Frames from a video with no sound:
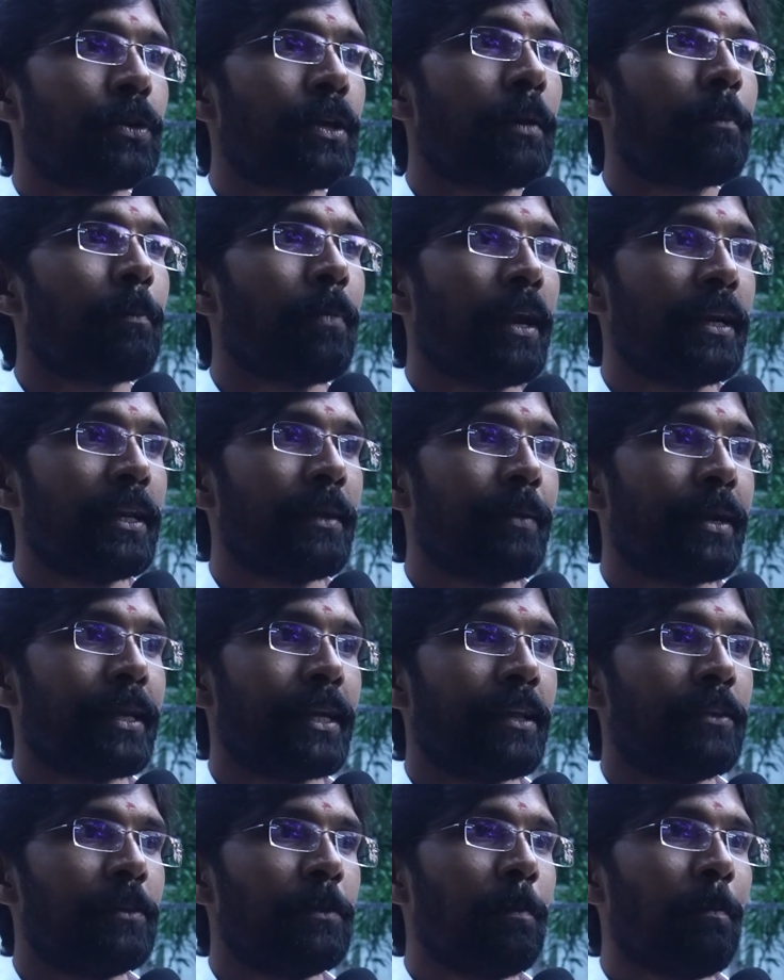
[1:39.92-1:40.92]
అనే పార్టీ
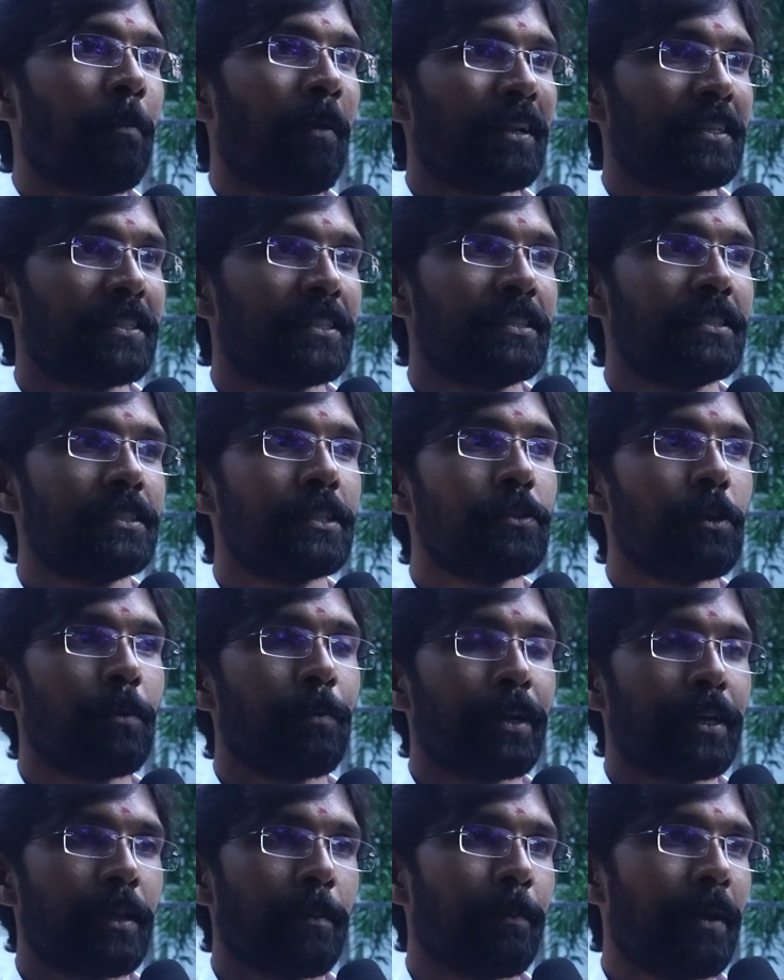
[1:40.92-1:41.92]
పెట్టలేదు ప్రశ్నించేందుకు
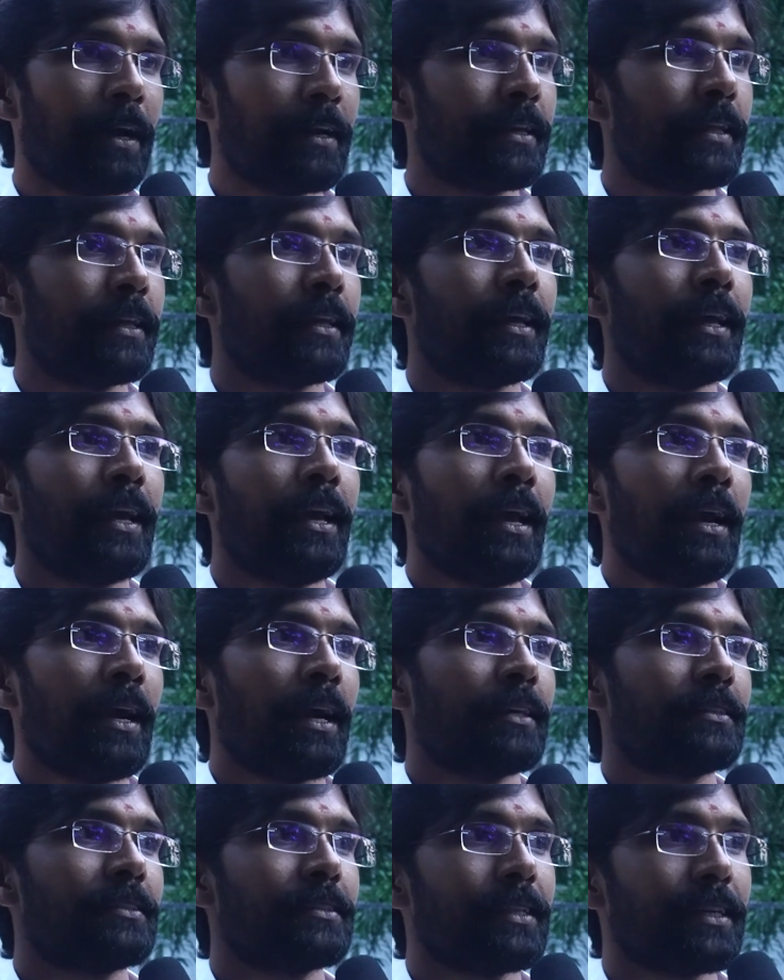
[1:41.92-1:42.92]
పెట్టిన పార్టీ
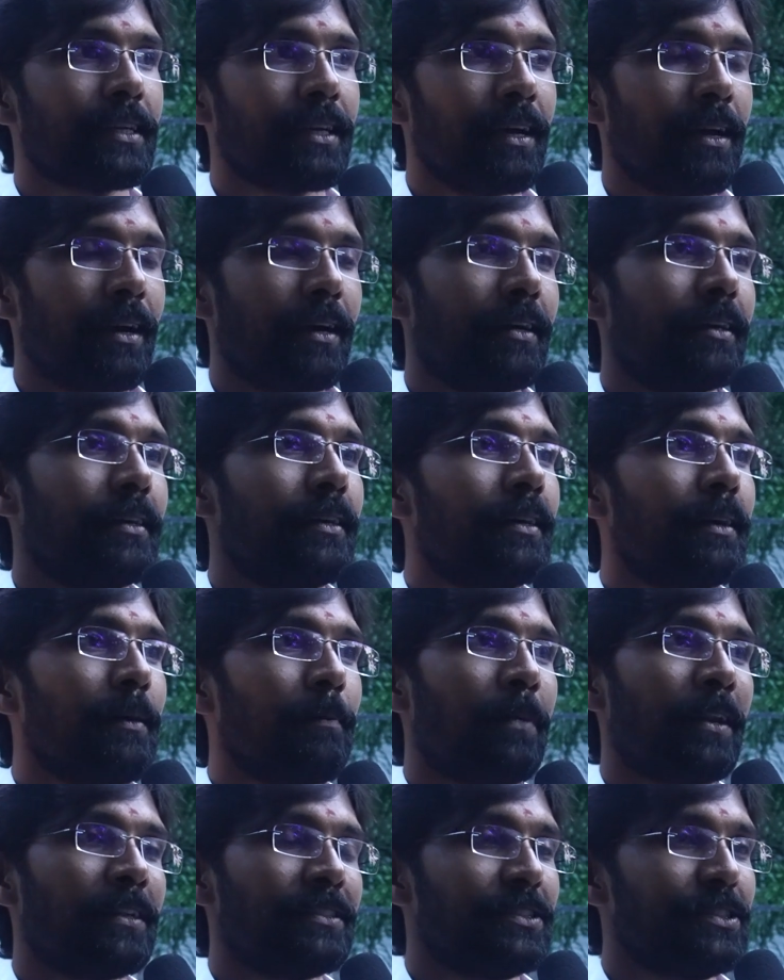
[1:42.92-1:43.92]
ఖచ్చితంగా
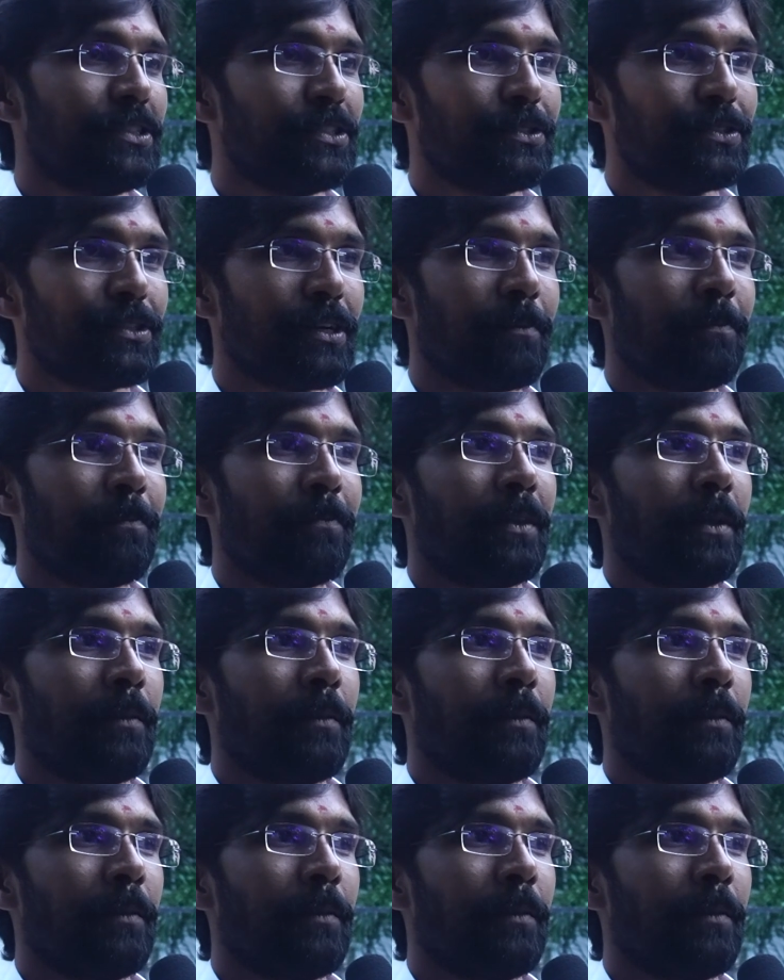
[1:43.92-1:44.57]
ప్రశ్నిస్తుంటాం